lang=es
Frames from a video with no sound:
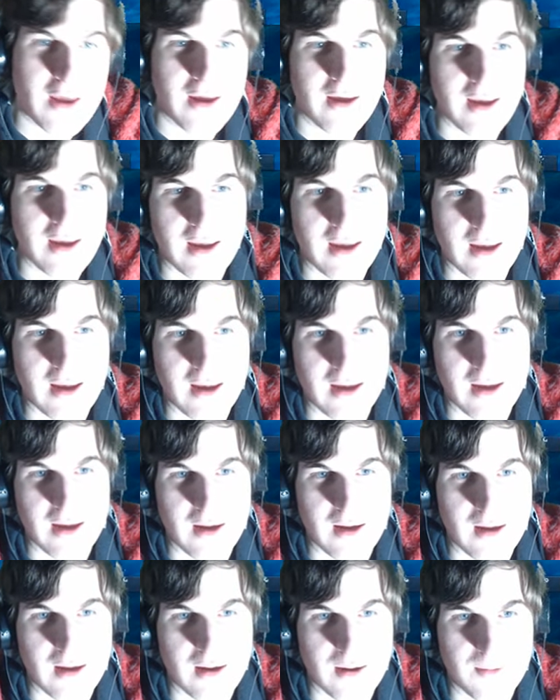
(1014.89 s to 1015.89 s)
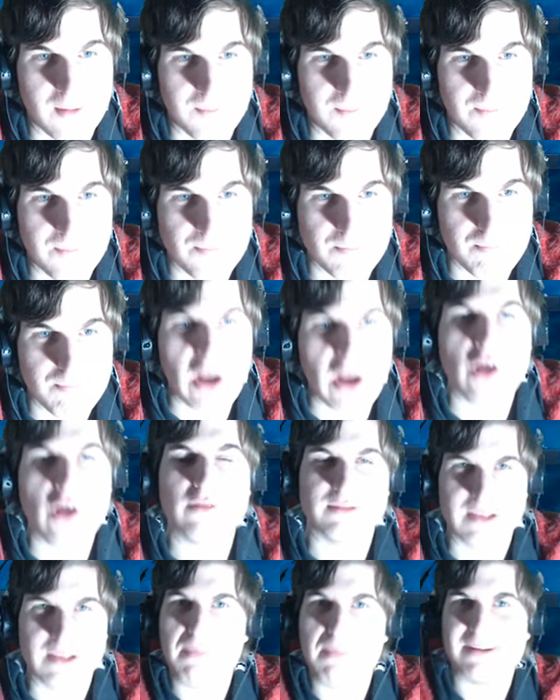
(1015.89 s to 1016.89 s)
Eh, pero
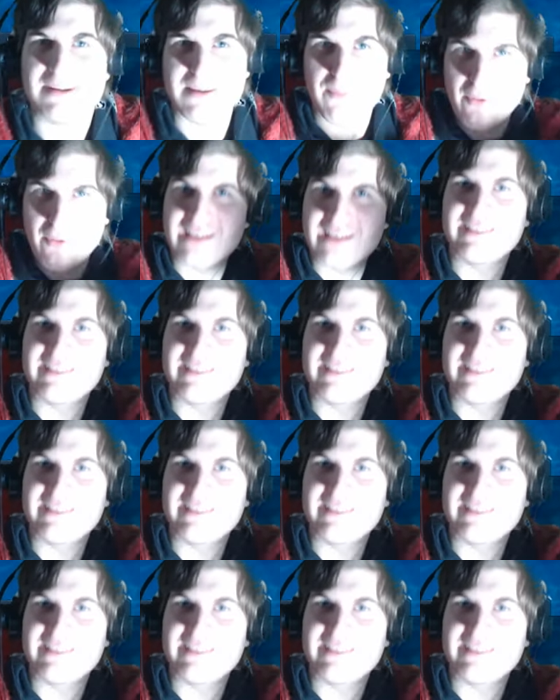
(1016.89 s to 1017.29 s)
siempre se puede